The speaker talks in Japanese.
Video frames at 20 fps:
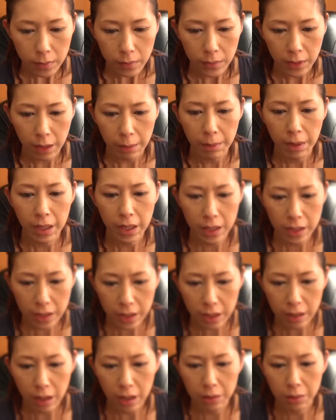で稀
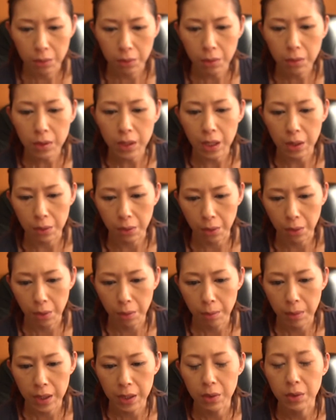にあの大手の
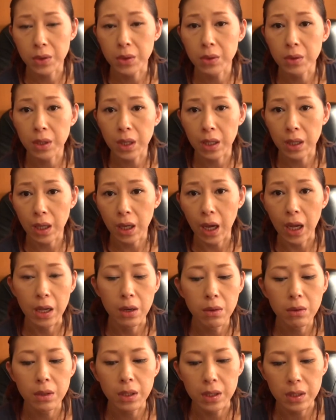真似をする方がい
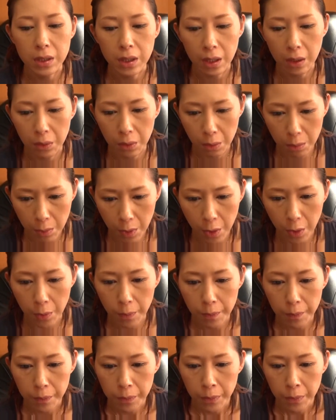るんですけれども